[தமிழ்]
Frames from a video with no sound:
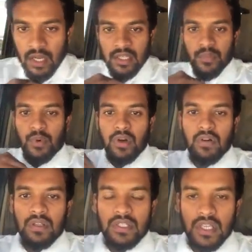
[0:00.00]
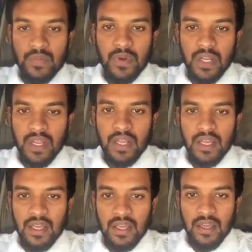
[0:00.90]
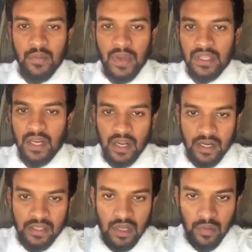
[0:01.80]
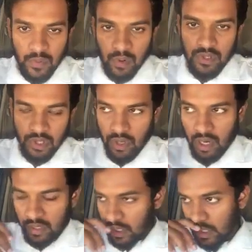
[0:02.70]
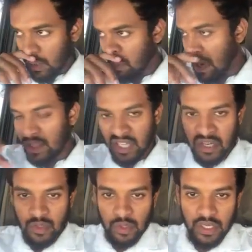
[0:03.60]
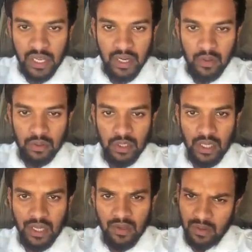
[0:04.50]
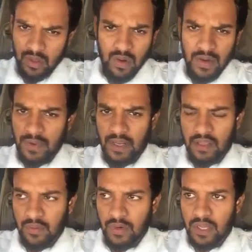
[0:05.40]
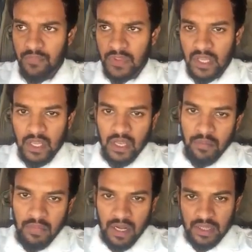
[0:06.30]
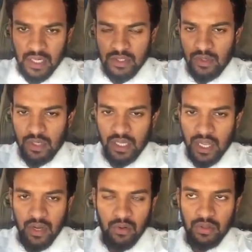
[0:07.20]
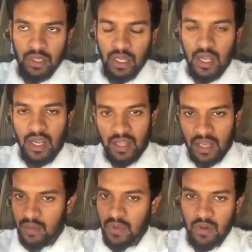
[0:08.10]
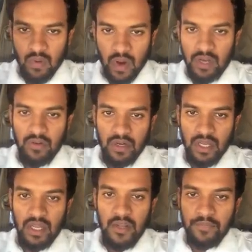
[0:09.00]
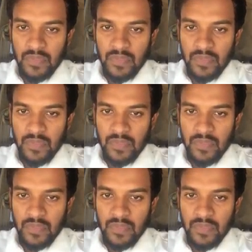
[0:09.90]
அந்த பொருளை வந்து செக் பண்ணையில் பார்த்தீங்கன்னா கடைசியில் ப்ரௌன் சுகராக இருந்திருக்கு மாத்திரைன்னு சொல்லிட்டு கையில் கொடுத்துருக்காங்க ஏதோ அரபிக்காரன் கறந்த போல மாத்திரன்னு சொல்லிட்டு கையில் கொடுத்துருக்காங்க அதையும் நம்பி அவங்க வாங்கிட்டு வந்துட்டாங்க